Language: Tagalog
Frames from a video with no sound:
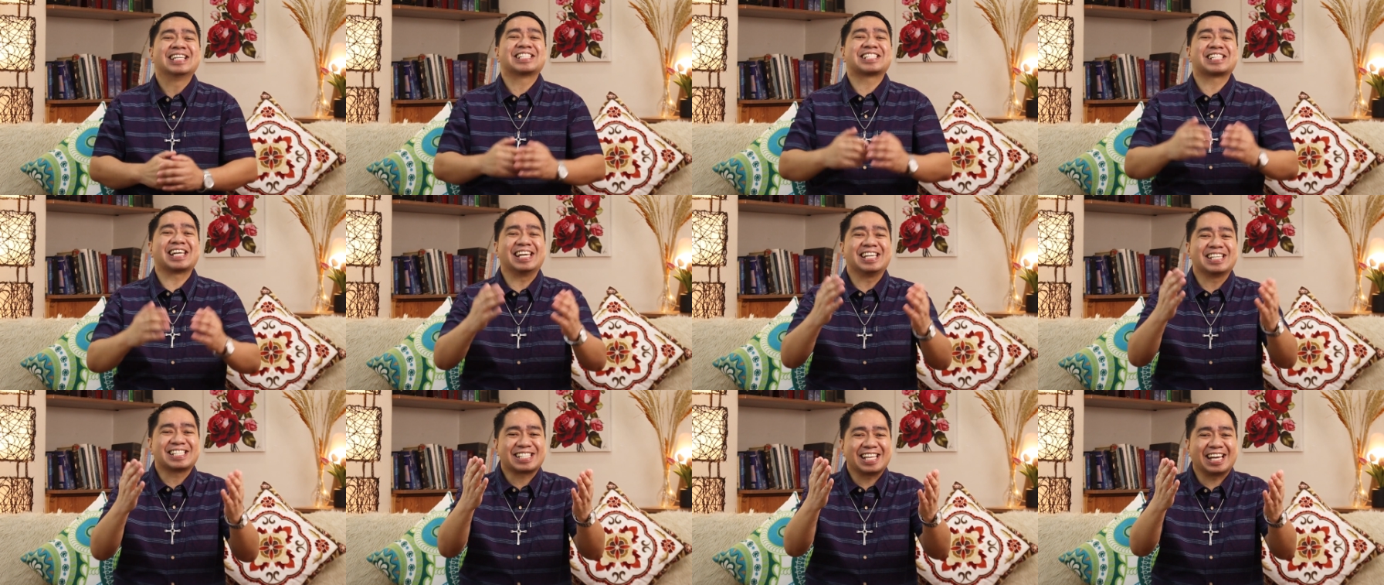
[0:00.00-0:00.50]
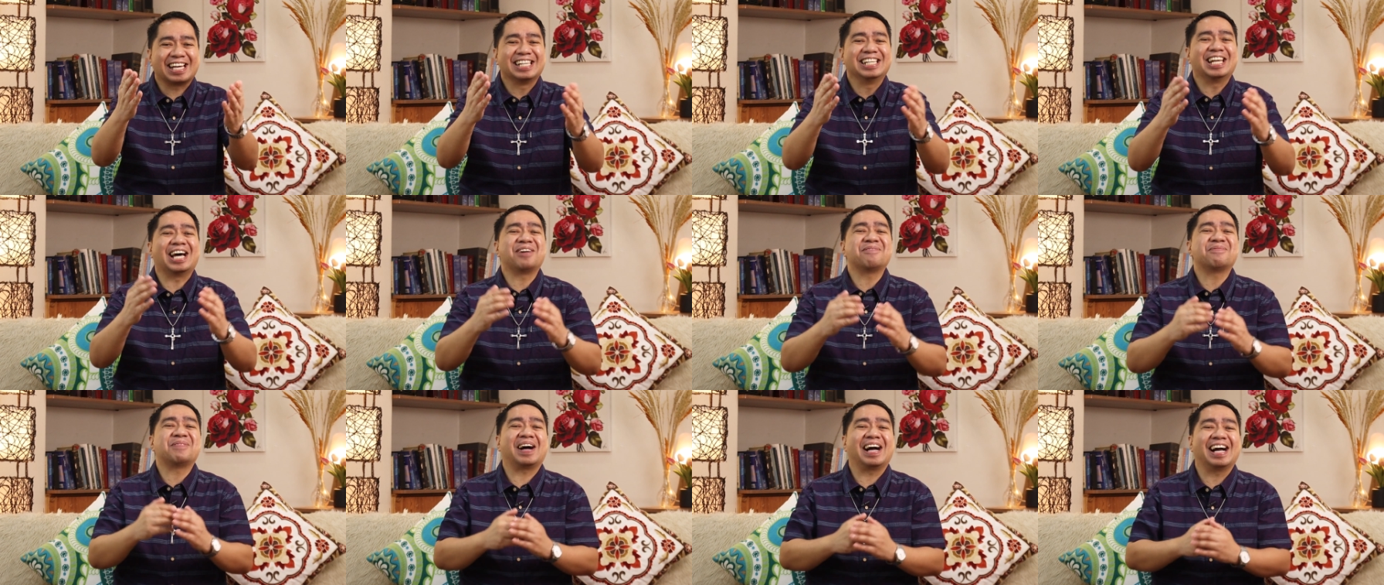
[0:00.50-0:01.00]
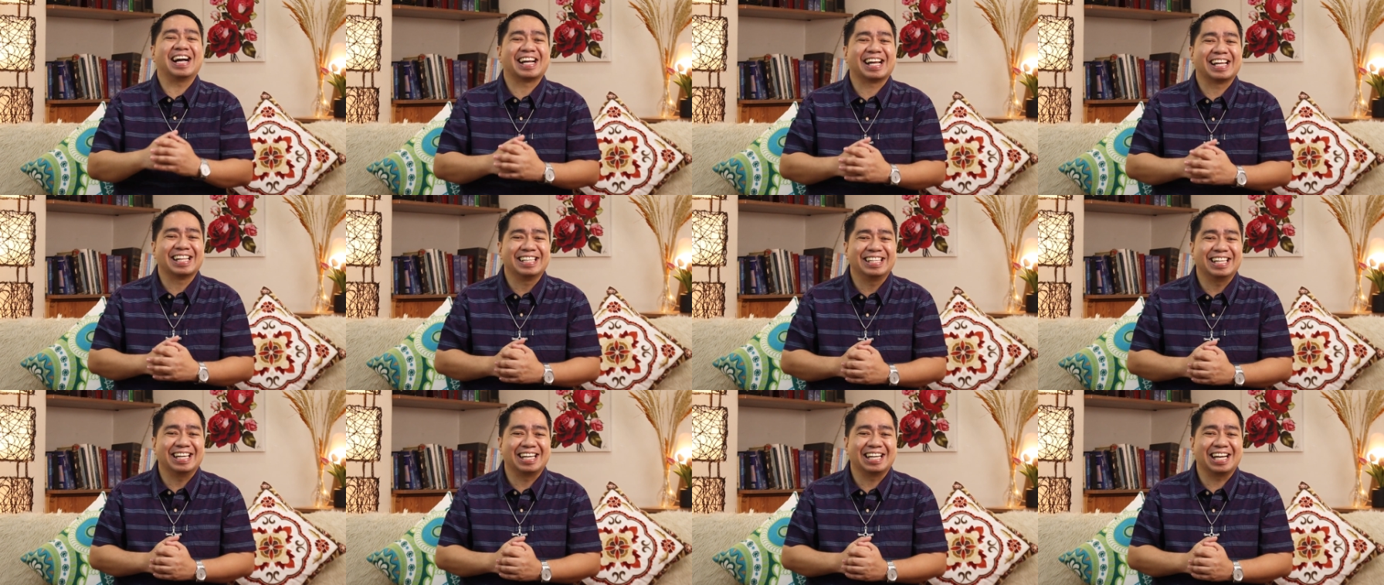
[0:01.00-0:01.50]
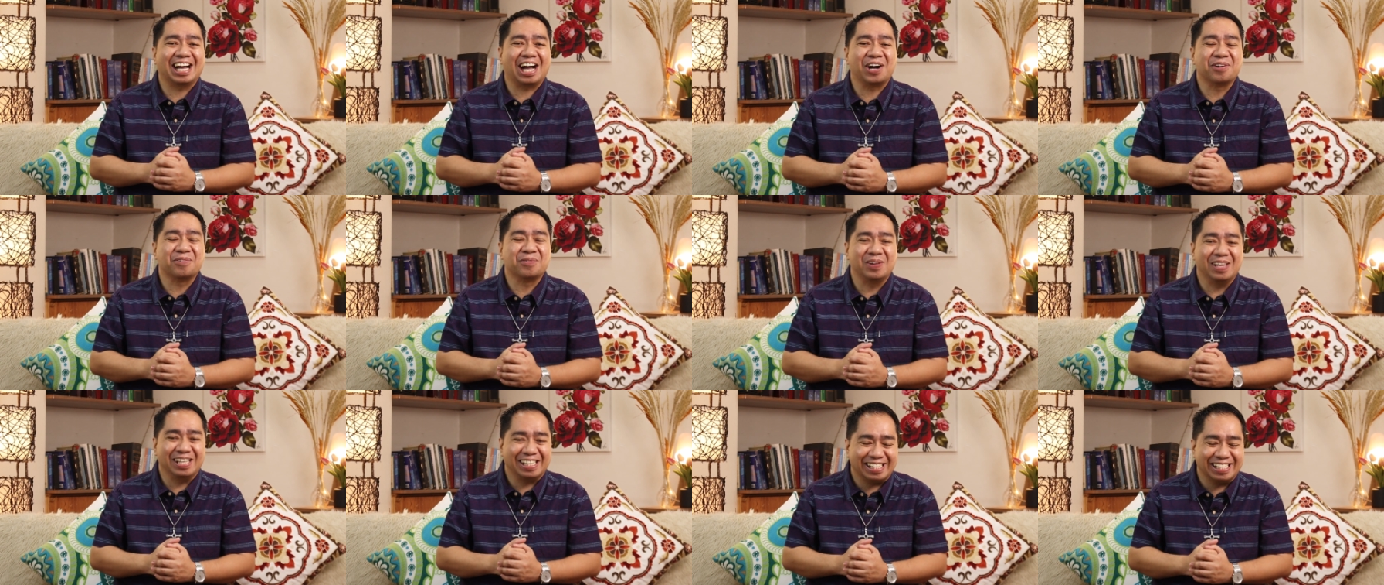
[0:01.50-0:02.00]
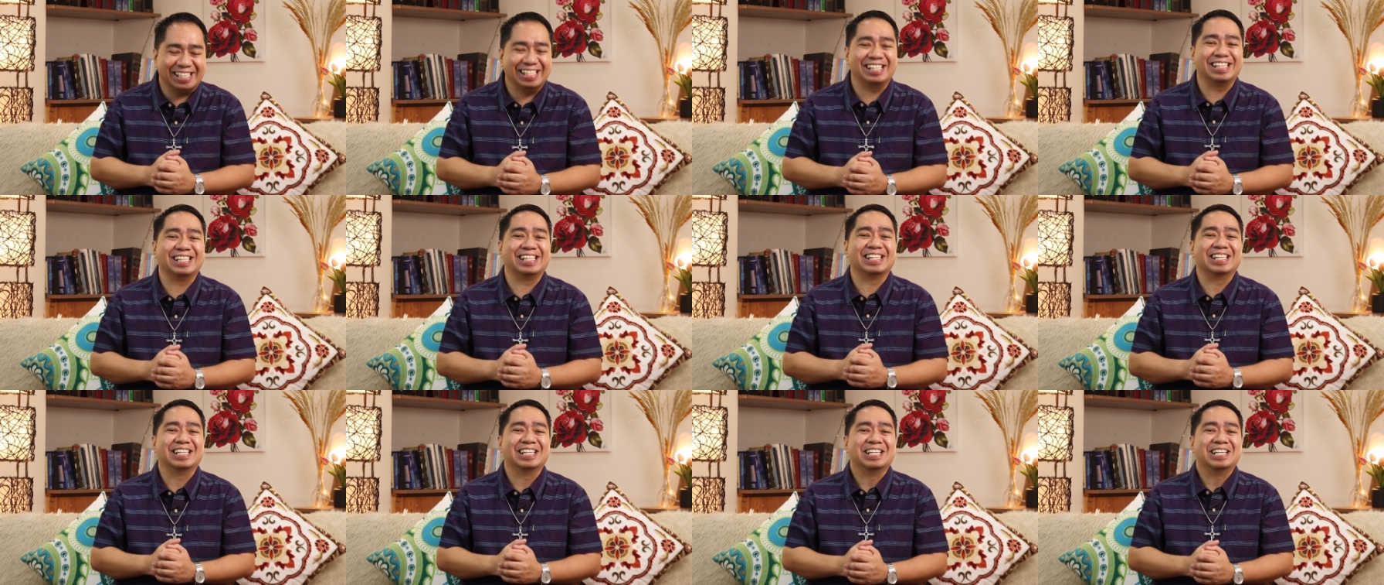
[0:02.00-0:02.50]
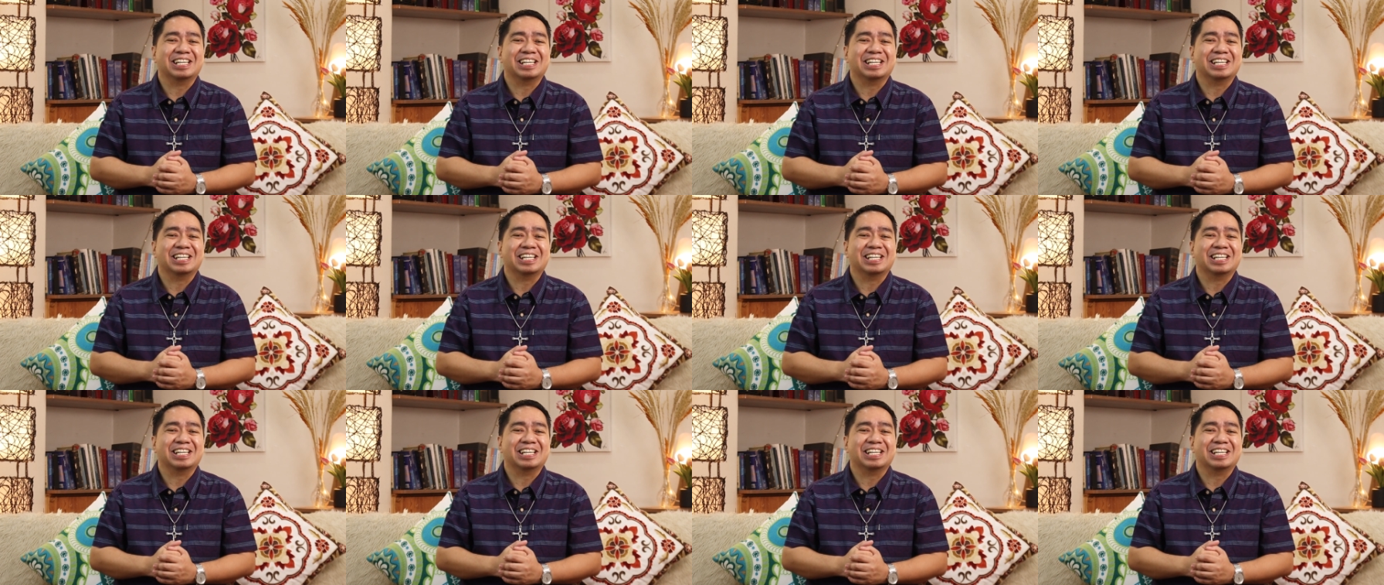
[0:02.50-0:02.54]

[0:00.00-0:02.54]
sa isang napakagandang awitin.